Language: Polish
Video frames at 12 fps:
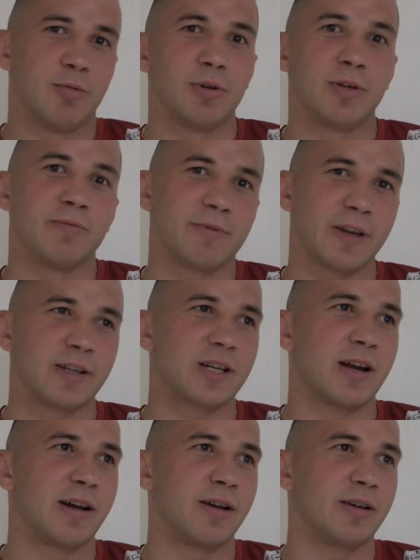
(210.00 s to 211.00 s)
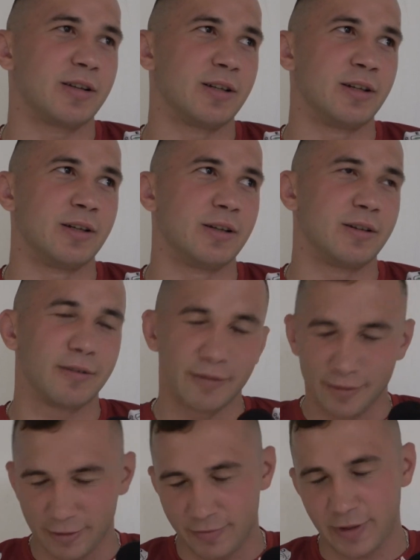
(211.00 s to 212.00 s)
im większa, y,
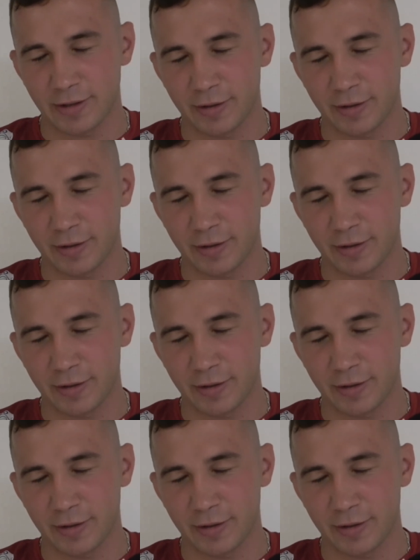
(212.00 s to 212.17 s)
im,